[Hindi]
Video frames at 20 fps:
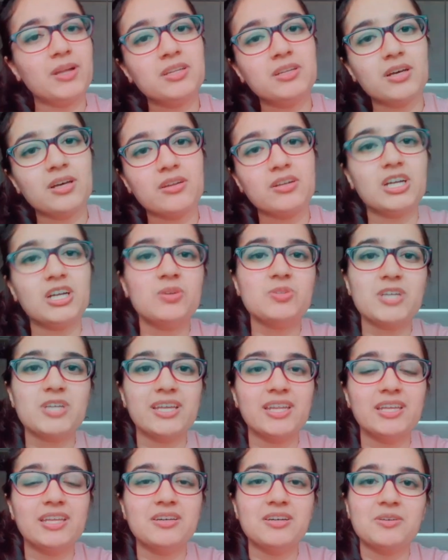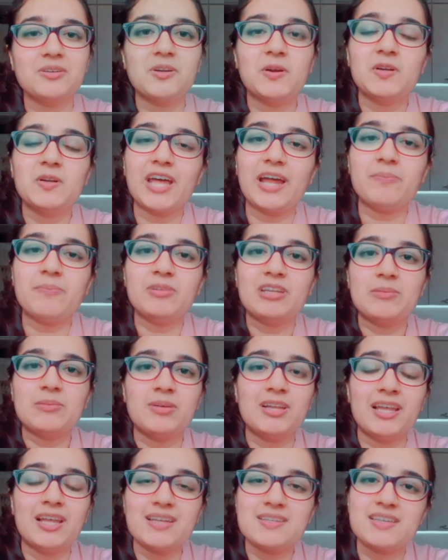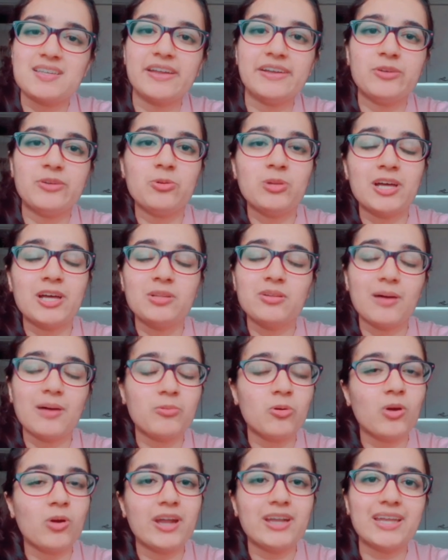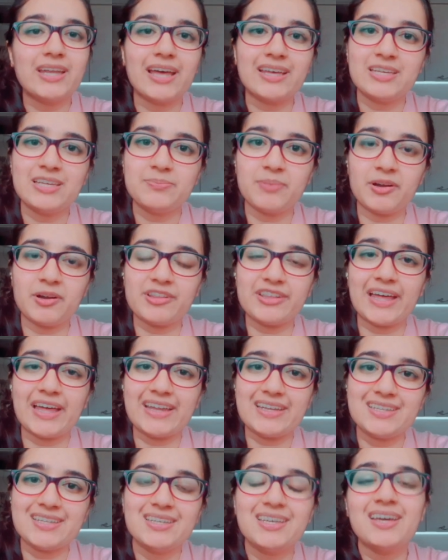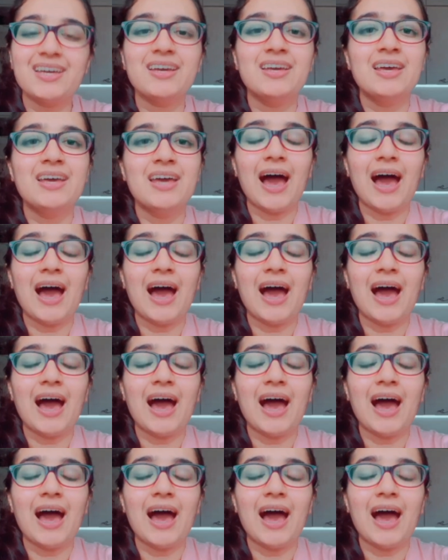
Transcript: मन कर रहा हो चाहे नहीं कर रहा हो टाइम टेबल है स्केड्यूल है तो आपको करना ही पड़ता है ठीक है